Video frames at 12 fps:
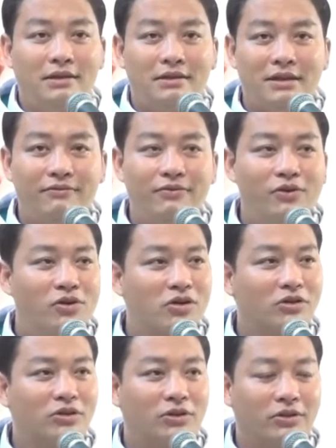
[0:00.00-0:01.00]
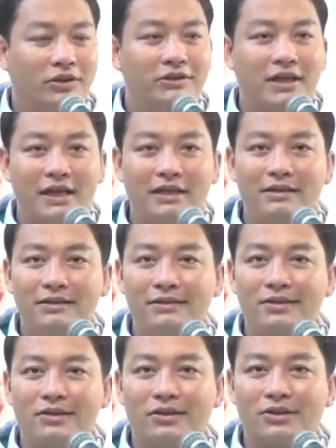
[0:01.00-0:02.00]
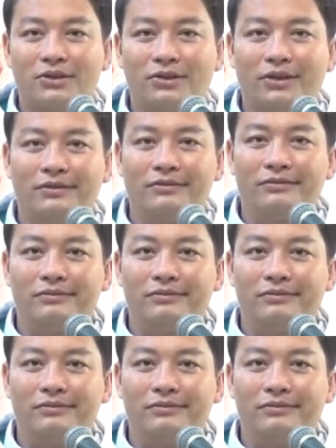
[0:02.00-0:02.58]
nhà vua có tội tể tướng có tội